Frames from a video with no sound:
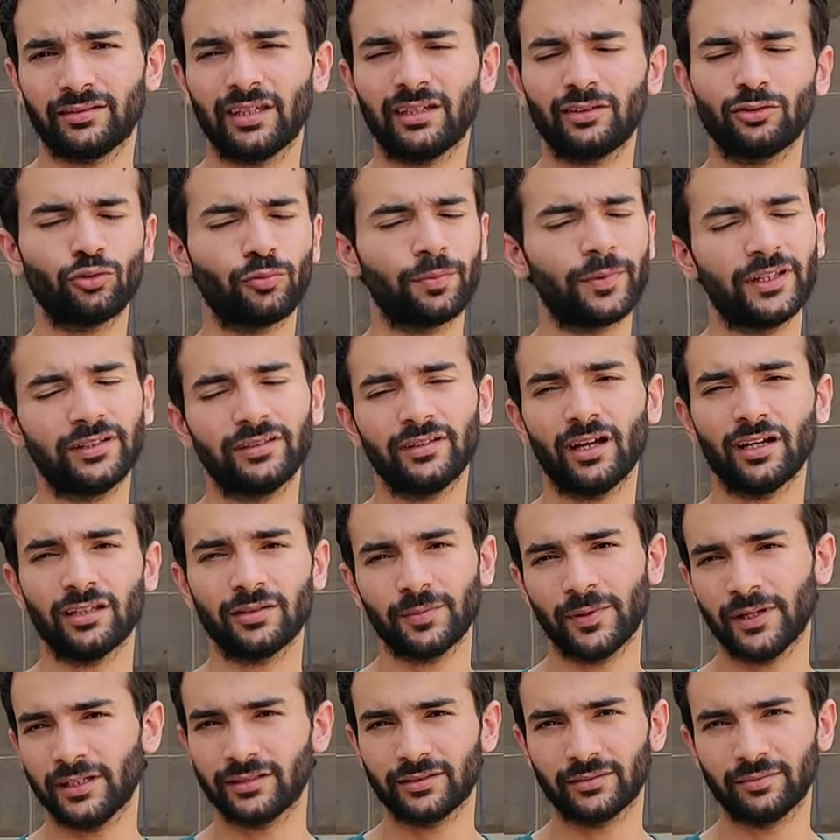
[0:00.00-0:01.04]
सिक्स रुपीज़ के
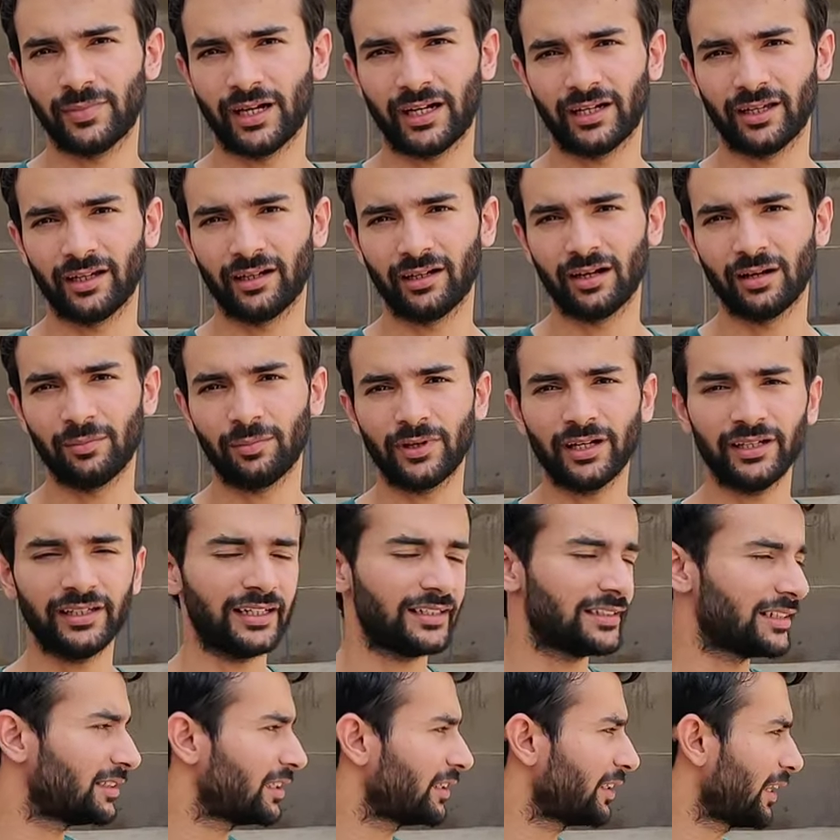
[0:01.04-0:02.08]
आसपास बैठेगा आपका
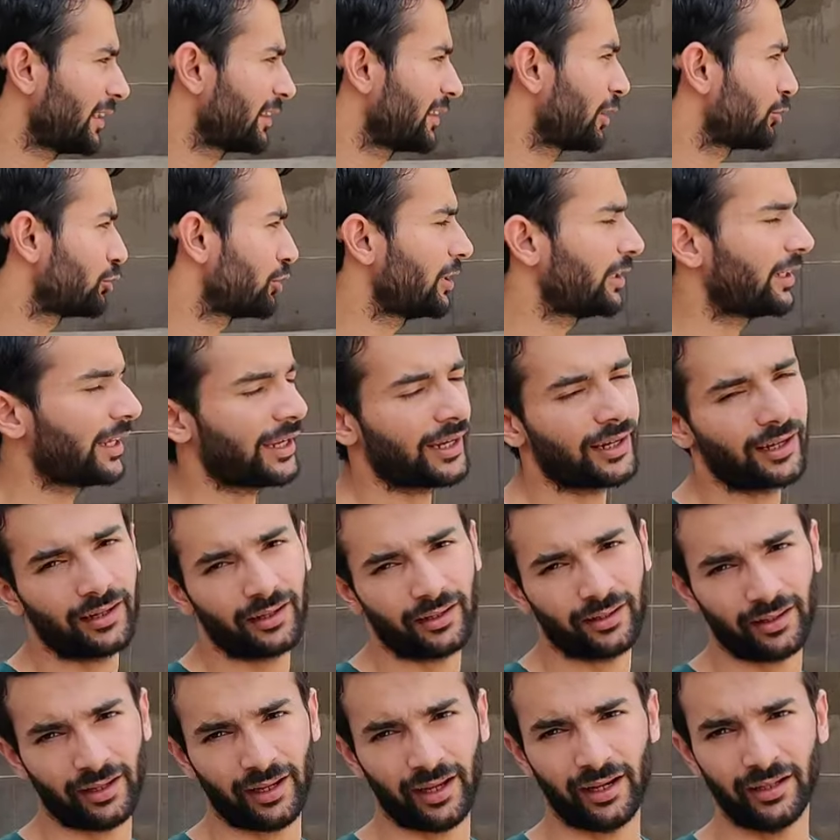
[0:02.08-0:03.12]
ये जैसे टेन थाउजेंड टैंक
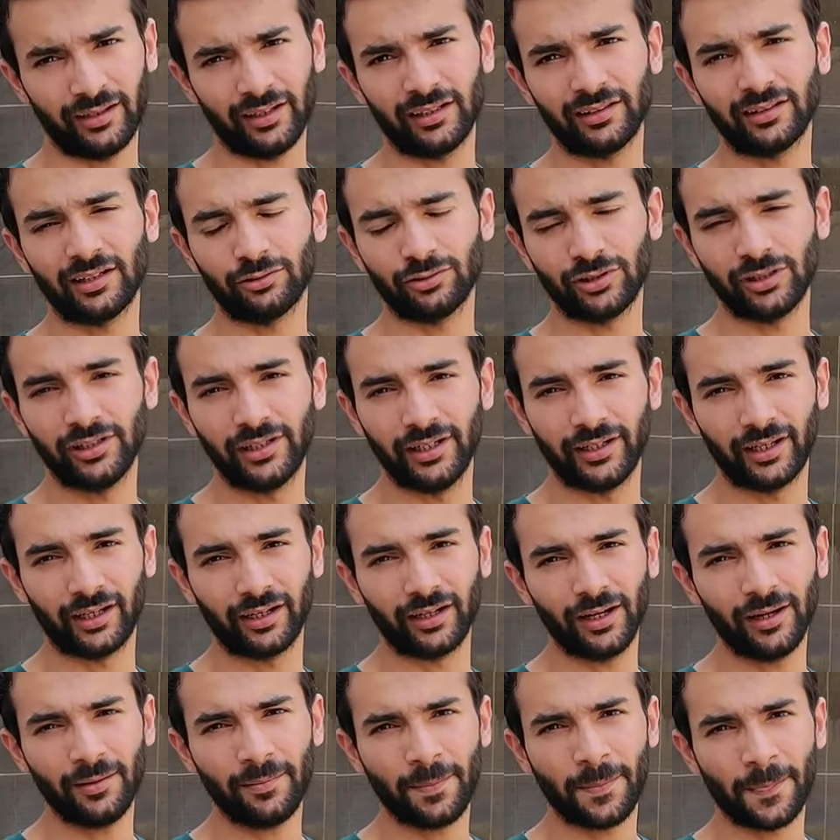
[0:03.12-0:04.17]
है टेन थाउजेंड
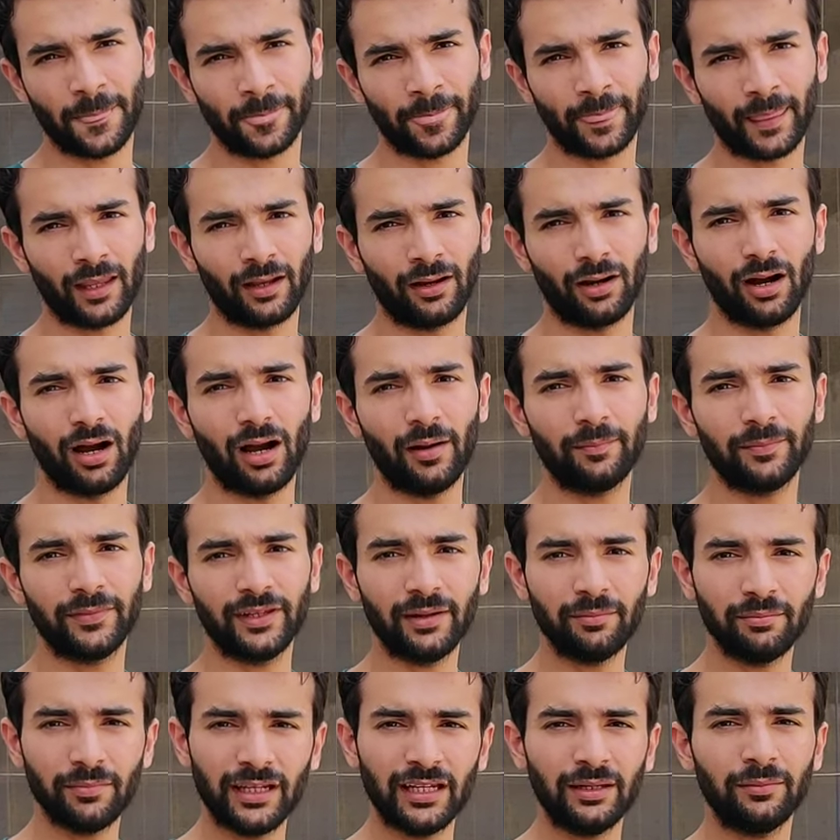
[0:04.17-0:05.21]
लीटर का आप
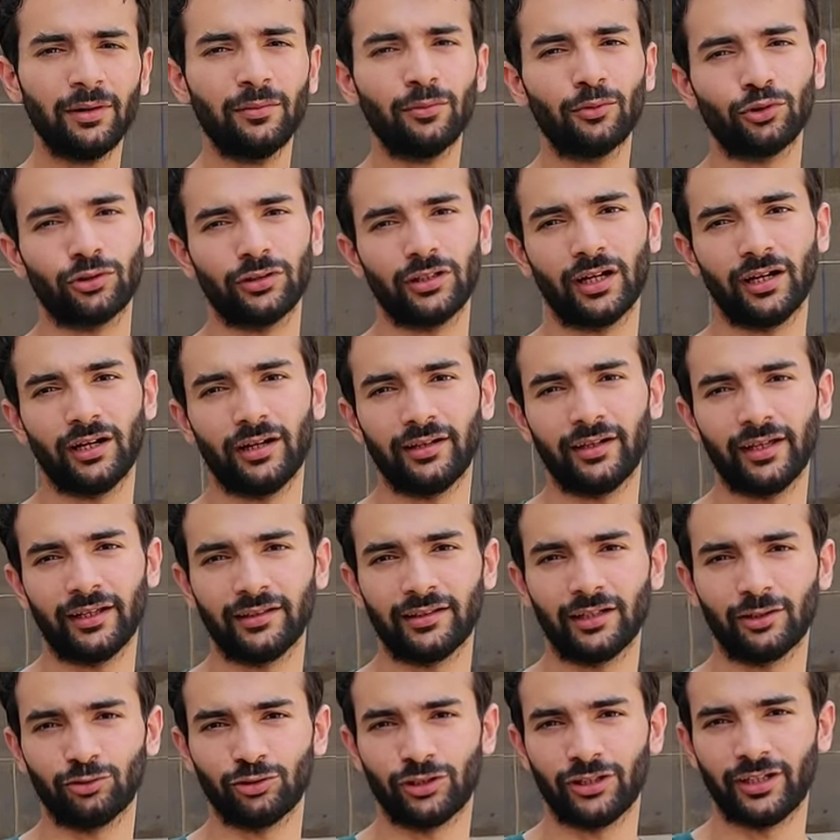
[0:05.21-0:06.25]
ये मिनिमम होता है
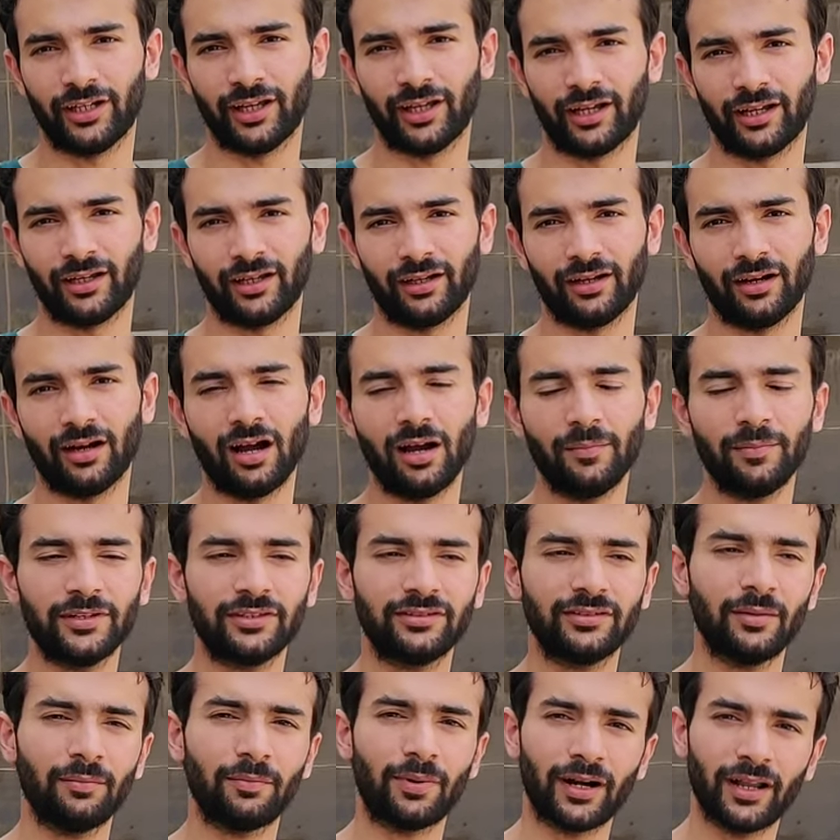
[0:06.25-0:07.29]
टेन थाउजेंड टैंक
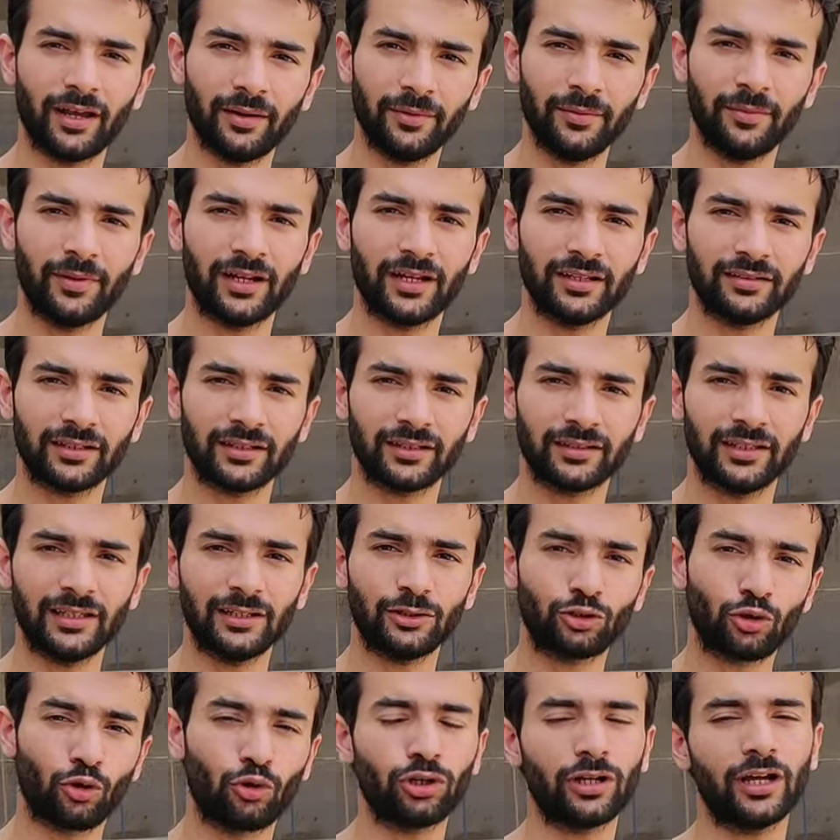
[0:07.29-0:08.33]
आप इससे बड़ा भी बना
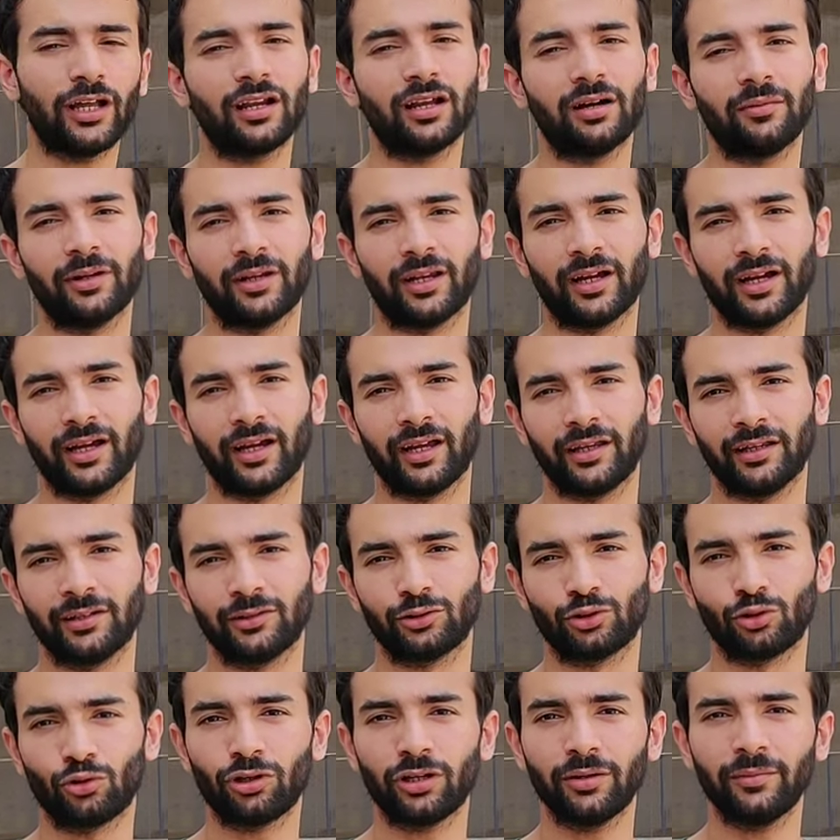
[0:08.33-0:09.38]
सकते हैं छोटा ना बनाएं
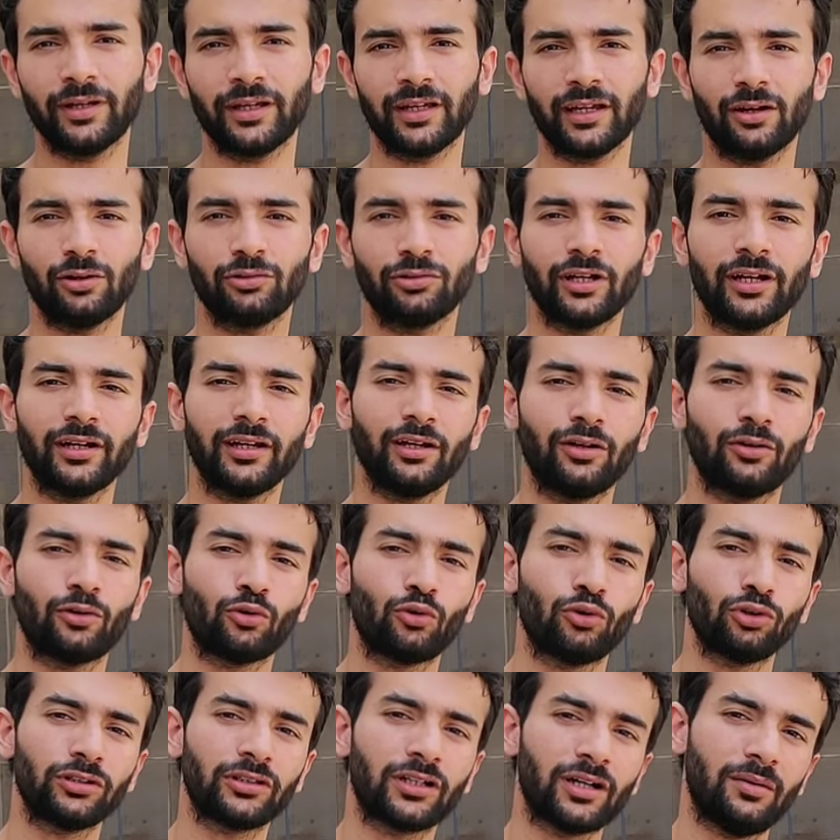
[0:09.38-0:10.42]
छोटे में क्या होता है कि
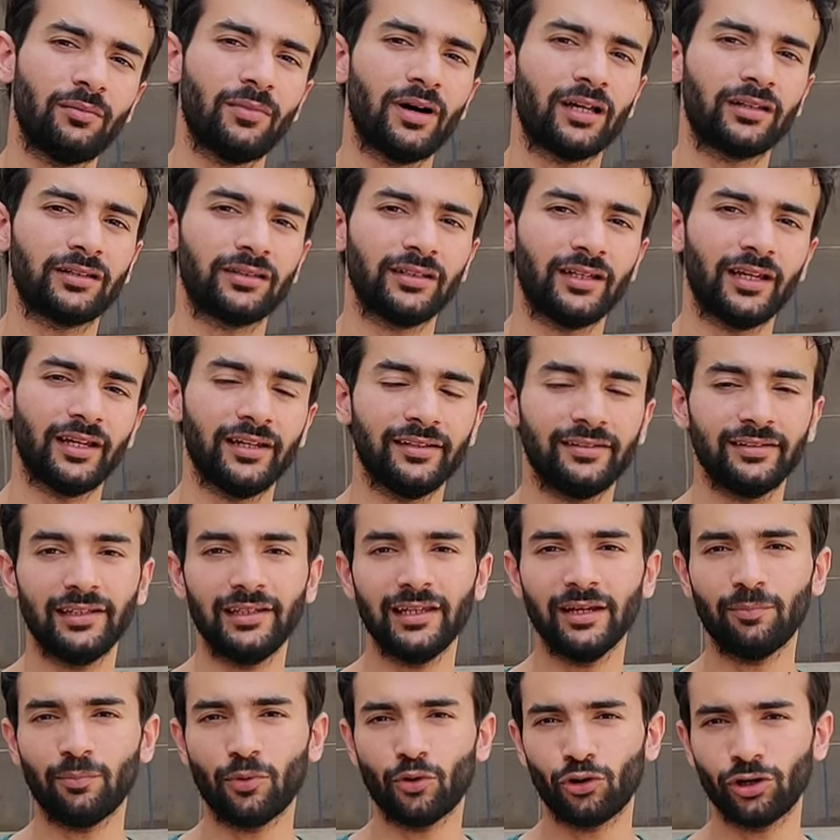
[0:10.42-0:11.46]
ग्रोथ कम आती है
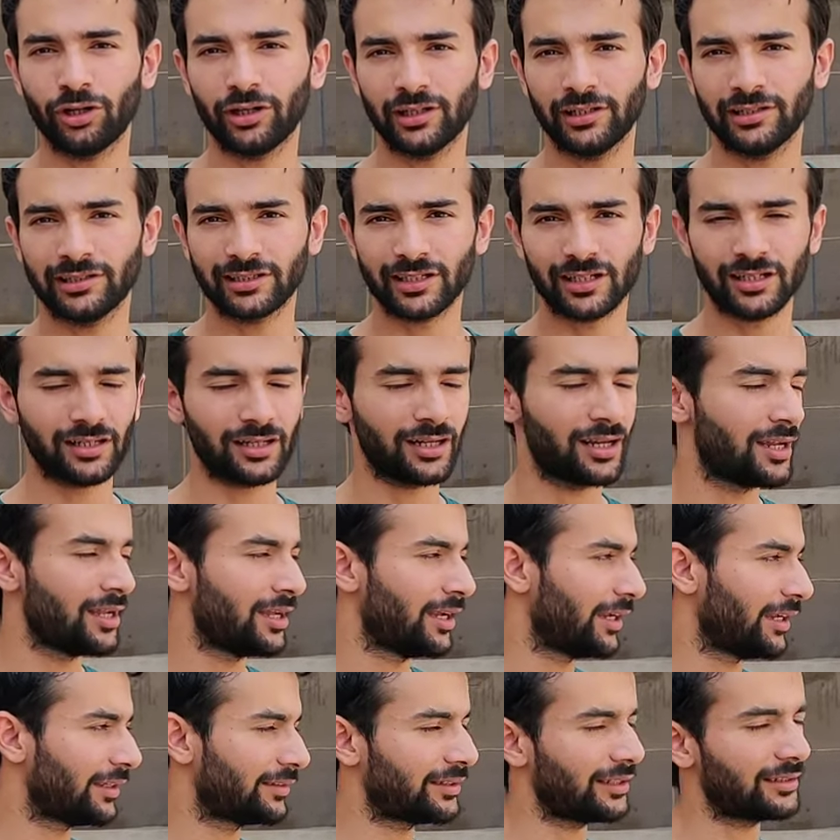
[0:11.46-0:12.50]
इसीलिए पौंड कल्चर
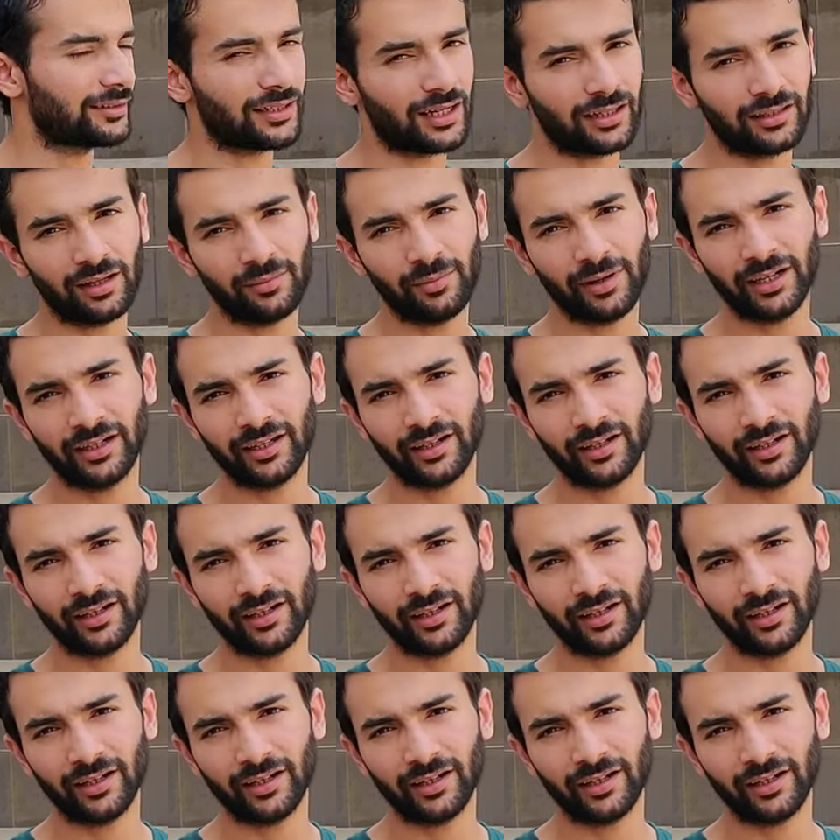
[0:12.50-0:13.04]
इससे ज़्यादा